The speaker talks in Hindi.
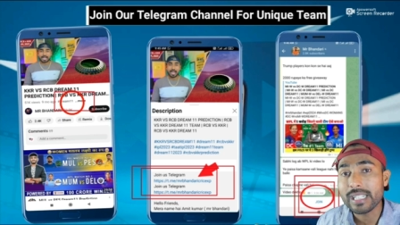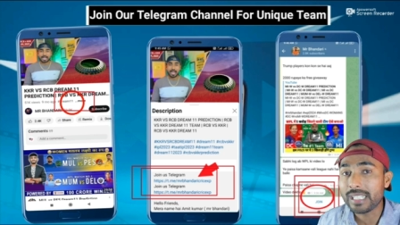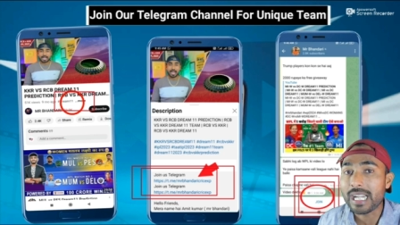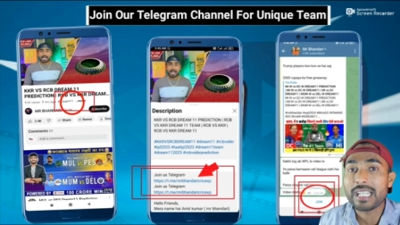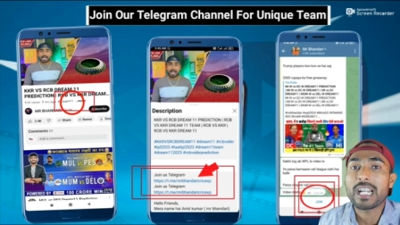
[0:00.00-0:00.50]

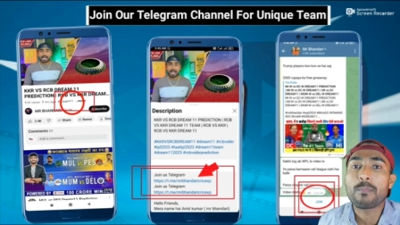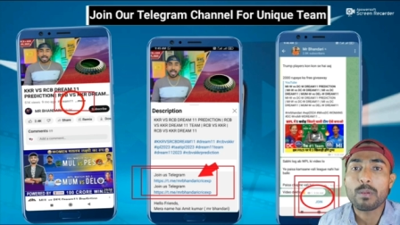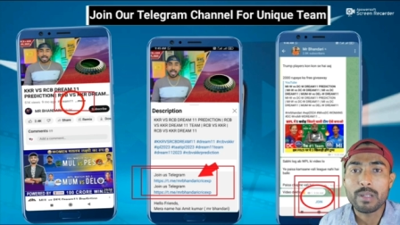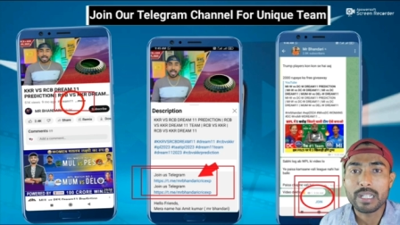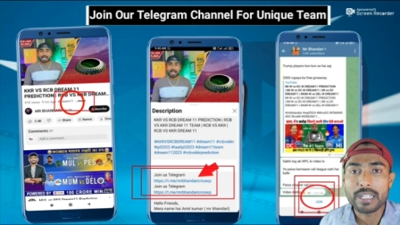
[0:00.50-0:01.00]
इसी
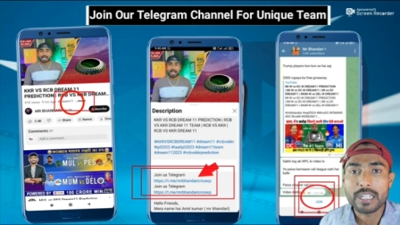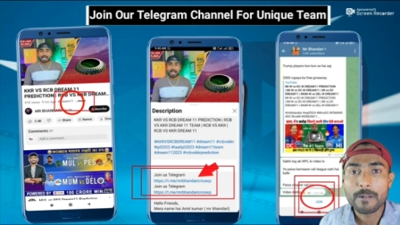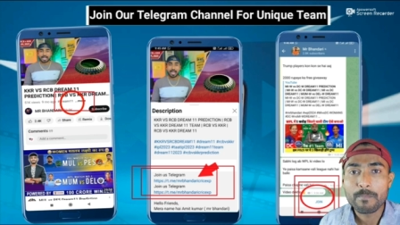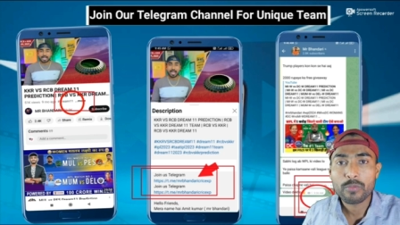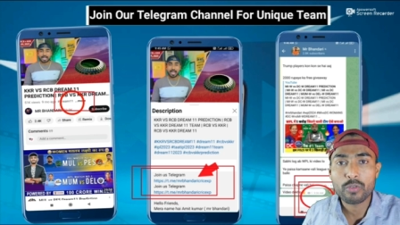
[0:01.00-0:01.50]
टेलीग्राम पे मिलेंगी
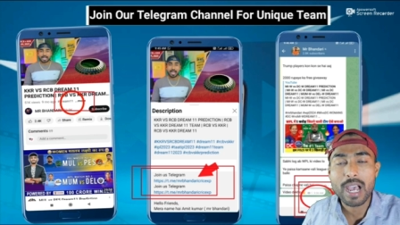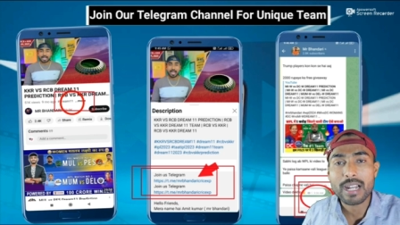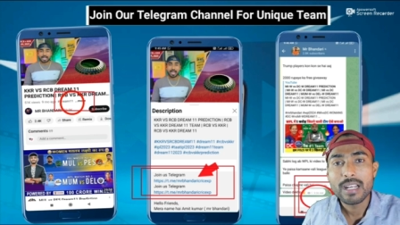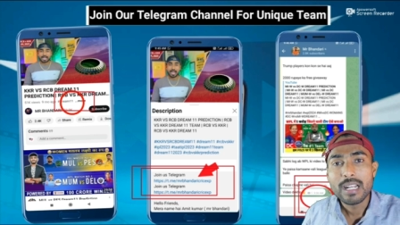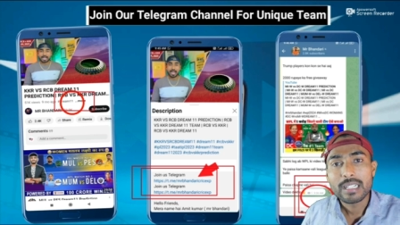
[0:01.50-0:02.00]
तो यार